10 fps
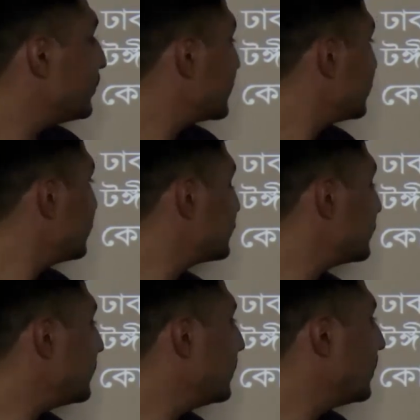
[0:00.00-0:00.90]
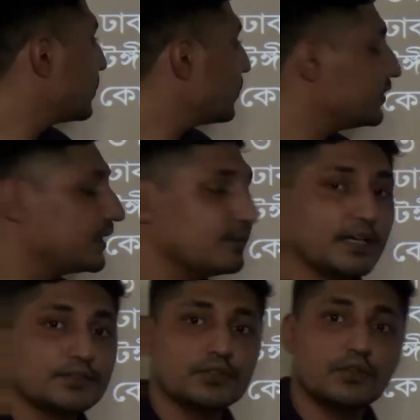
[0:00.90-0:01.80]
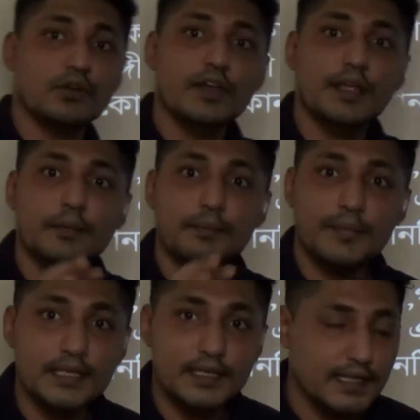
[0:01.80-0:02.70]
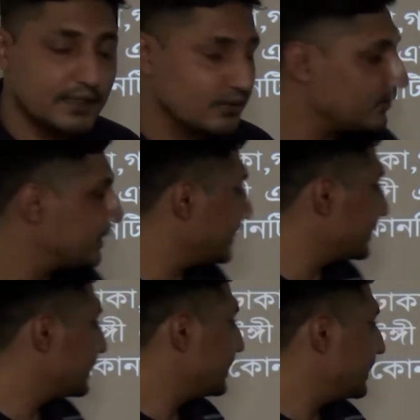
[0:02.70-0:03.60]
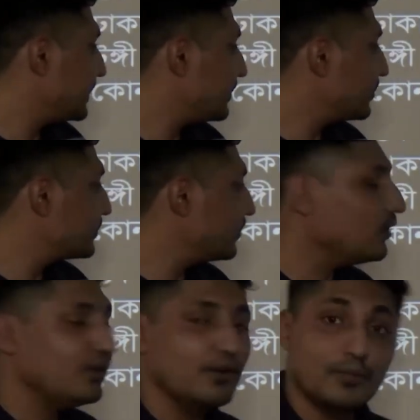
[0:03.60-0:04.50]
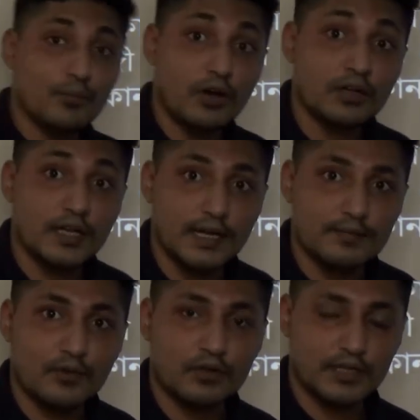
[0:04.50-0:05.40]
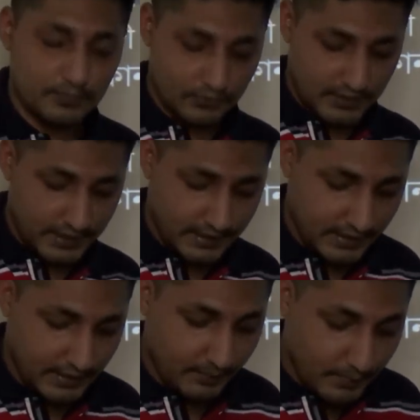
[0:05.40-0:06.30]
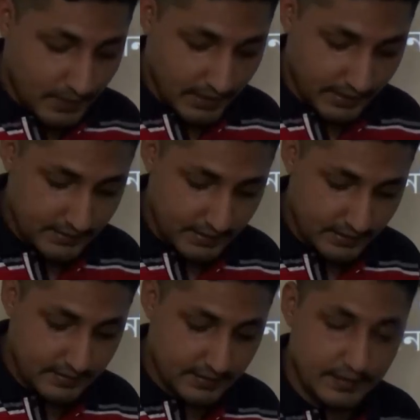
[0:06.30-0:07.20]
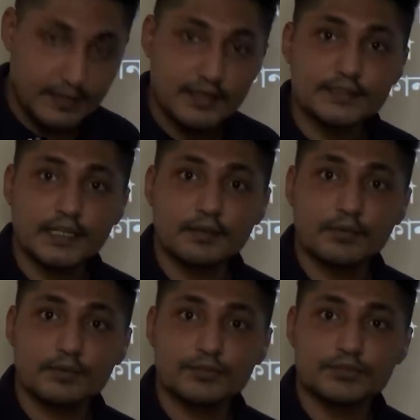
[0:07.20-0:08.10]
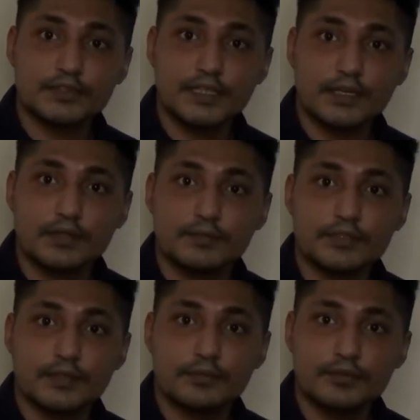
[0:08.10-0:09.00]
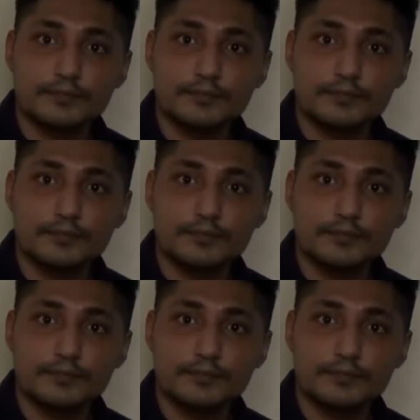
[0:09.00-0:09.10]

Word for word: বৈশাদস্য কোনটি বা হচ্ছিল মিল নেই কোনটির এটা হচ্ছিল মংলা মংলার মধ্যে মিল নেই ঠিক আছে চার নম্বর প্রশ্নেতে এখন আমরা যাব